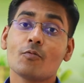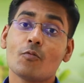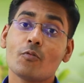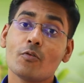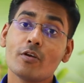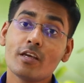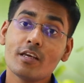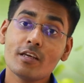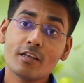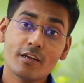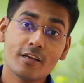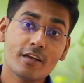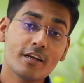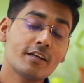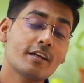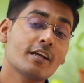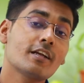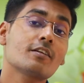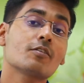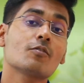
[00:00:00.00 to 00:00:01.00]
ওই
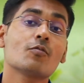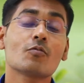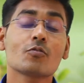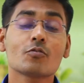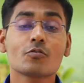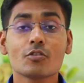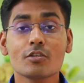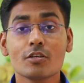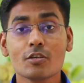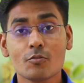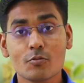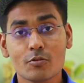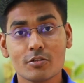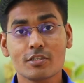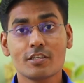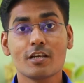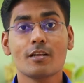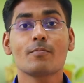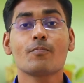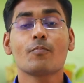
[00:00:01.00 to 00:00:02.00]
রিলেটেড কোনো যদি
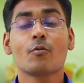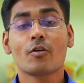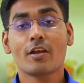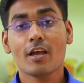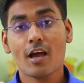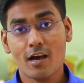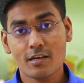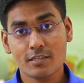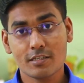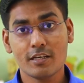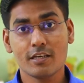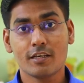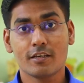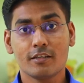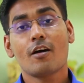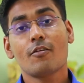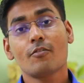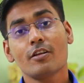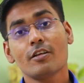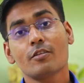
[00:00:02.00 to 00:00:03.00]
কোশ্চেন পরে আসে
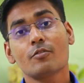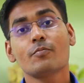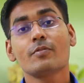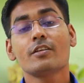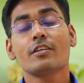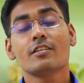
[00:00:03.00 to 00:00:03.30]
তাহলে তুমি